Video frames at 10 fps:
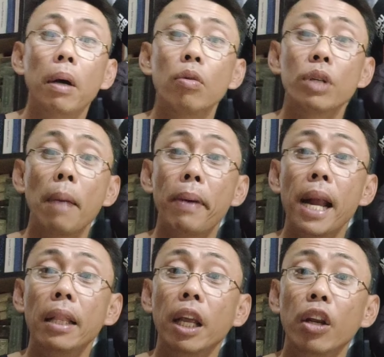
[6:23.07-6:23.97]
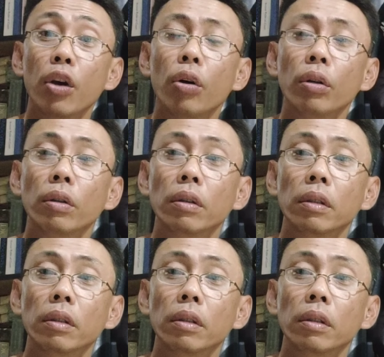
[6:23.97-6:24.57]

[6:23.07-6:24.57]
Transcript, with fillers: pag-usapan natin yung